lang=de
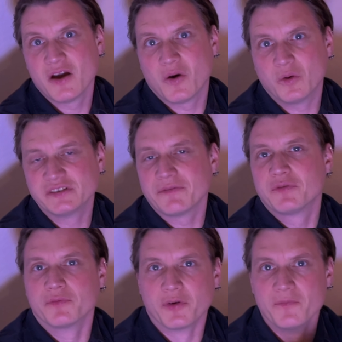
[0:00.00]
und dann
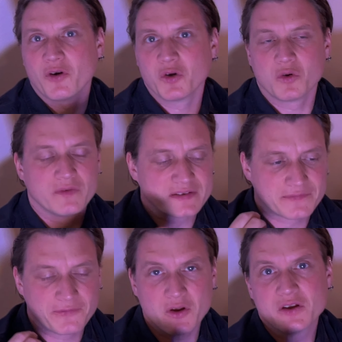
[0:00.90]
für 5 Euro, was
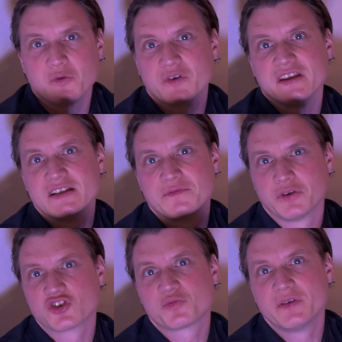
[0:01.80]
völlig okay ist für
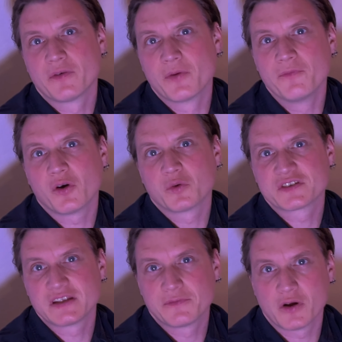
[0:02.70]
das Spiel, für 5 Euro
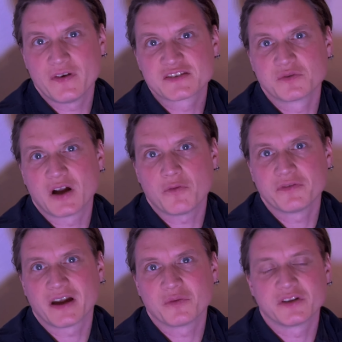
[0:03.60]
sich die Vollversion kaufen
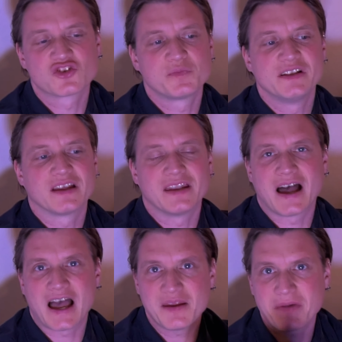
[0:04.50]
kann und das Spiel dann
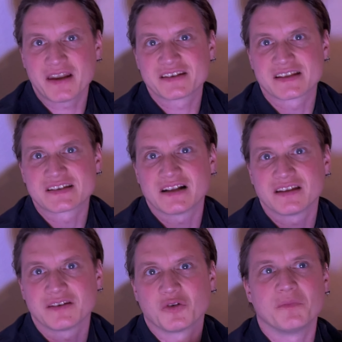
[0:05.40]
einmalig gezahlt
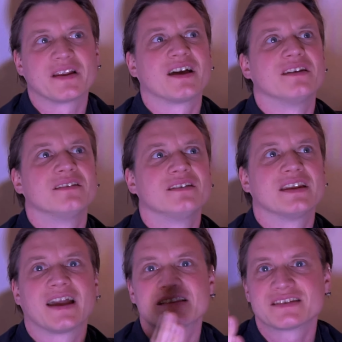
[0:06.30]
hat und man kann den
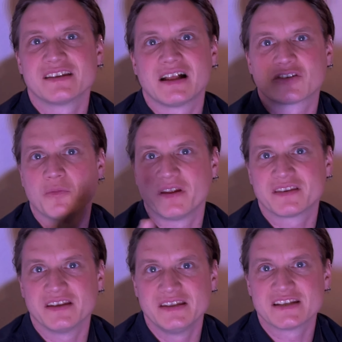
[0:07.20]
ganzen Inhalt komplett
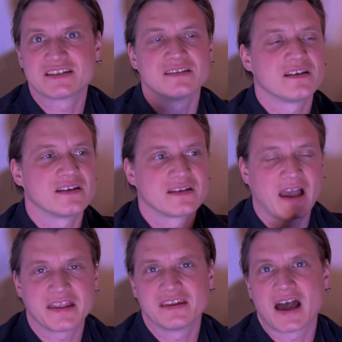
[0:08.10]
genießen,
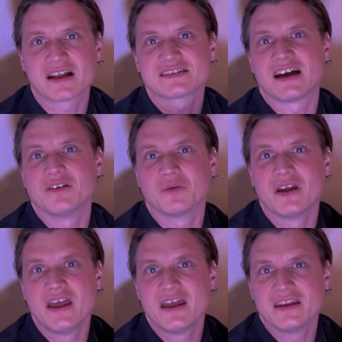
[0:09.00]
keine Nachzahlung,
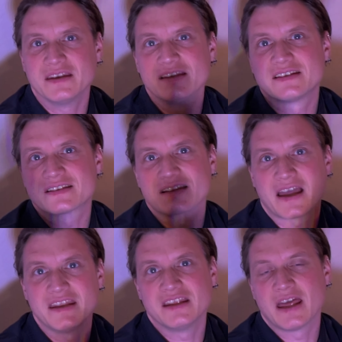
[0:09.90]
nichts,
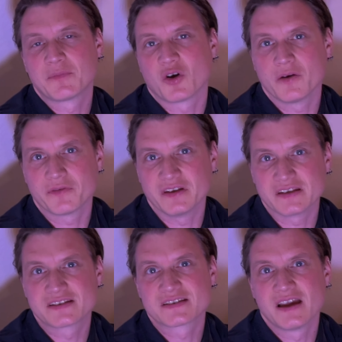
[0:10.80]
keine In-App-Käufe,
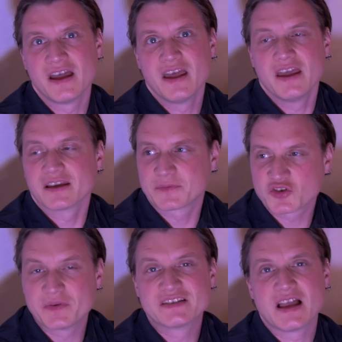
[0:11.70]
nichts. Ich habe das
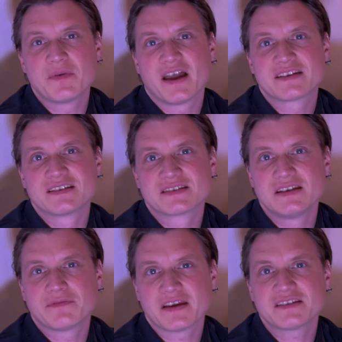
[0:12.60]
Spiel selber
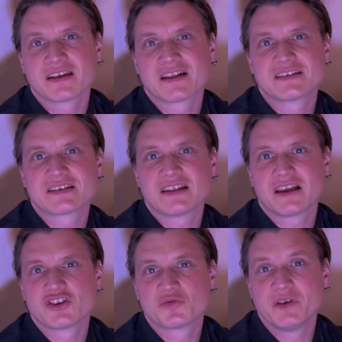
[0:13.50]
exzessiv echt eine ganze Zeit
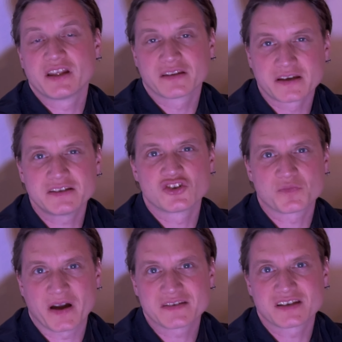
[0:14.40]
lang gespielt, hat richtig
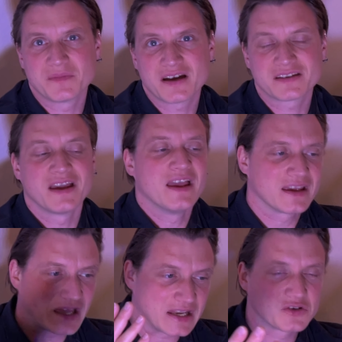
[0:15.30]
Spaß gemacht,
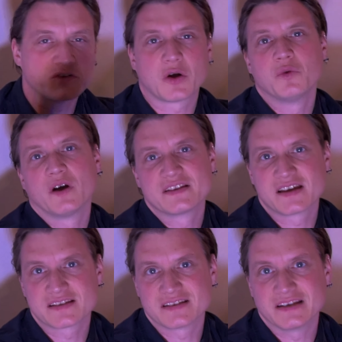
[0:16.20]
kann ich euch auch nur ans
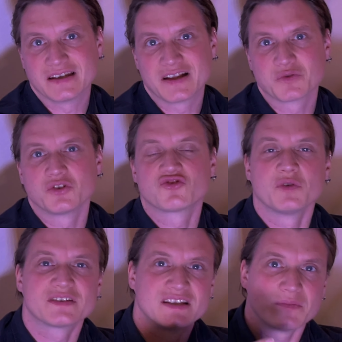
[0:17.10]
Herz legen. Also
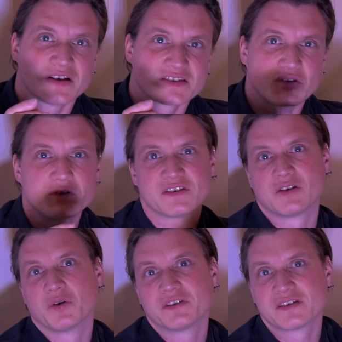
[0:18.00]
unterstützt lieber solche
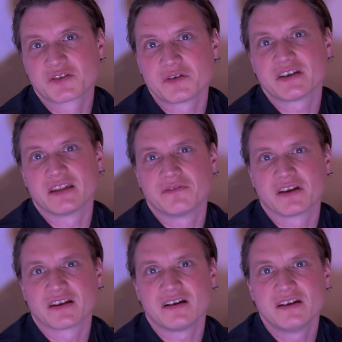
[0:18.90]
Leute, solche
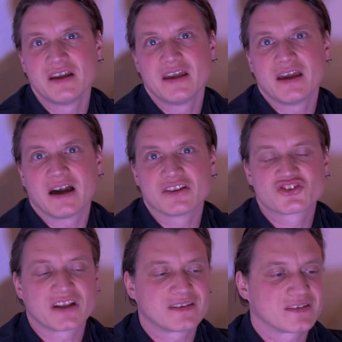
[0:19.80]
Entwickler,
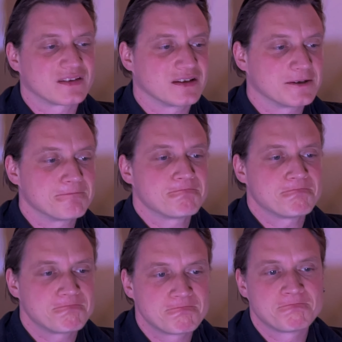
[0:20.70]
anstatt
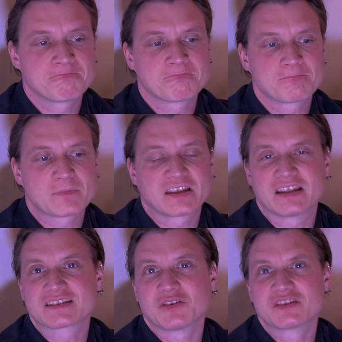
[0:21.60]

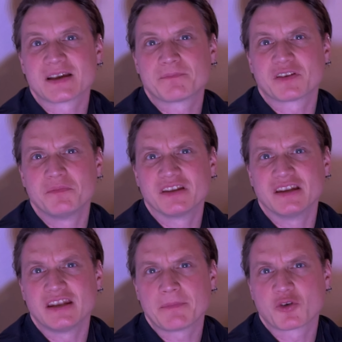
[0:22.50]
das Konzept mit den
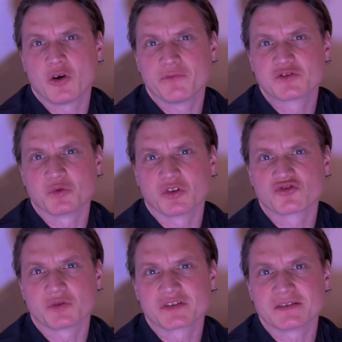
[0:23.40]
In-App-Käufen zu
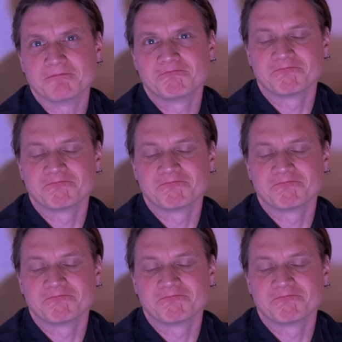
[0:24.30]
unterstützen.